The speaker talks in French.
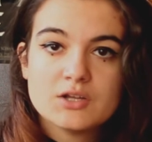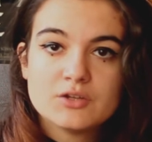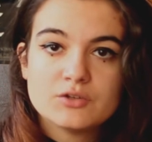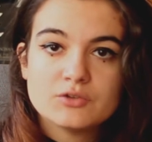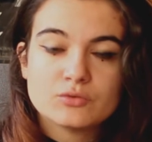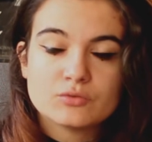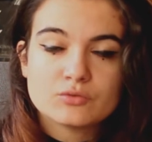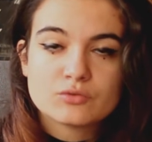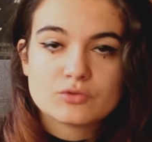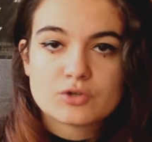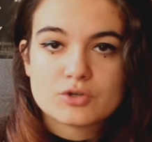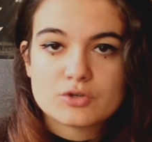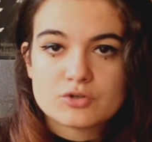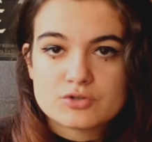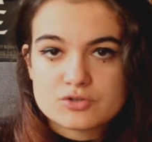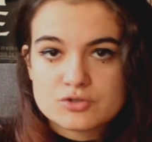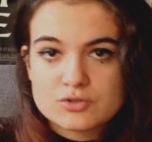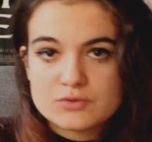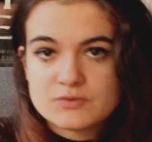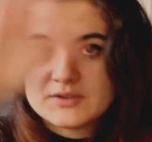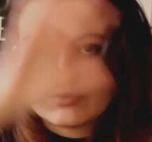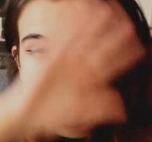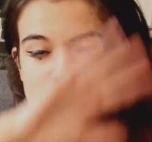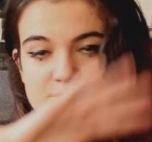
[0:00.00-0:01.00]
donc
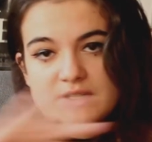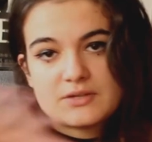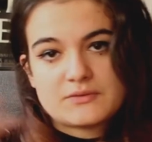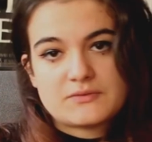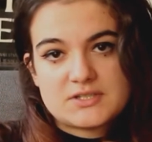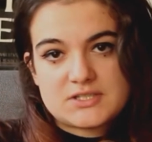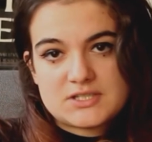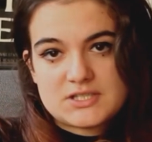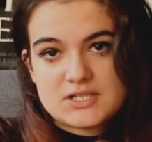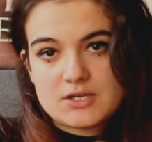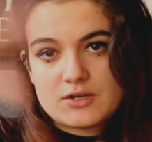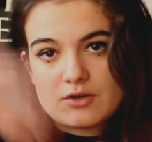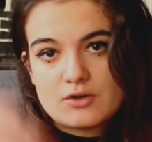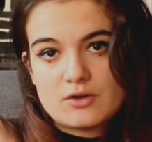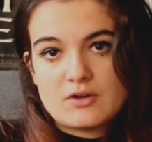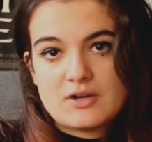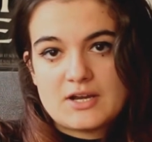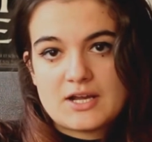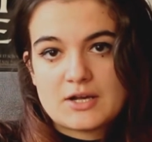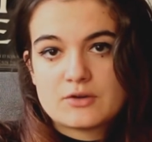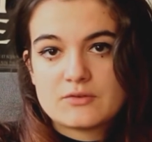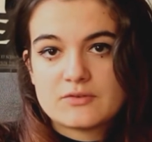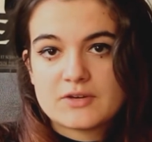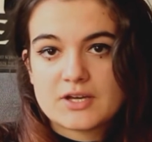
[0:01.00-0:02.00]
je vais vous afficher euh,
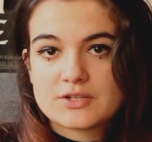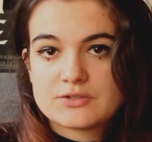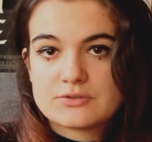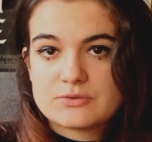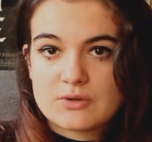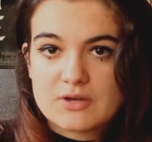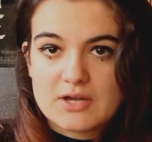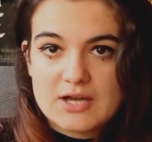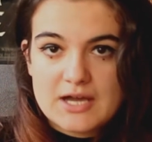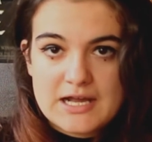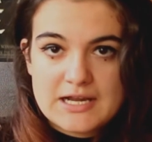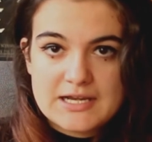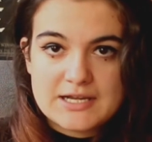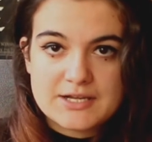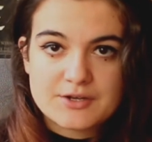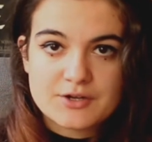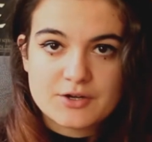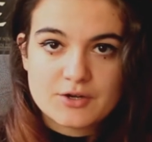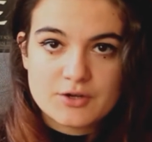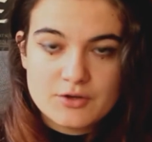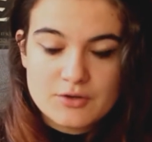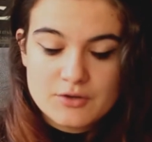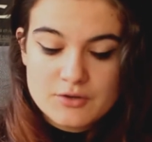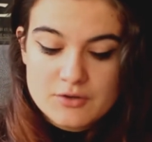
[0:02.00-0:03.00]
la couverture à
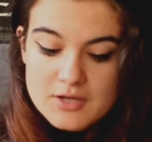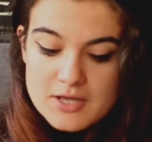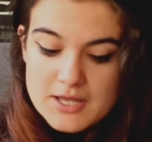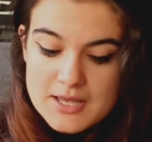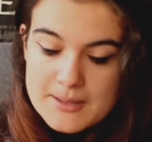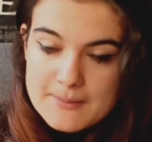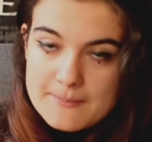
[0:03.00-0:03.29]
l'écran.